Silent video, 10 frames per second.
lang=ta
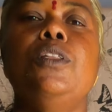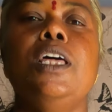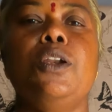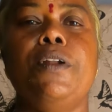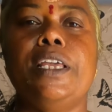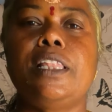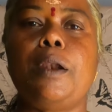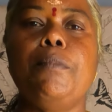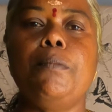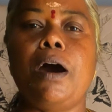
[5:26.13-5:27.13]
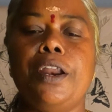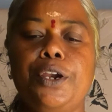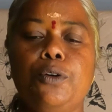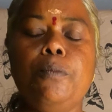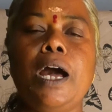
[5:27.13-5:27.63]
பொழுது அதனுடைய தன்மை
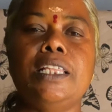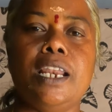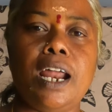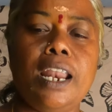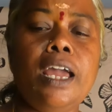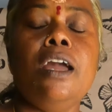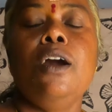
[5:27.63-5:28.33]
மாறிடும் அதனால்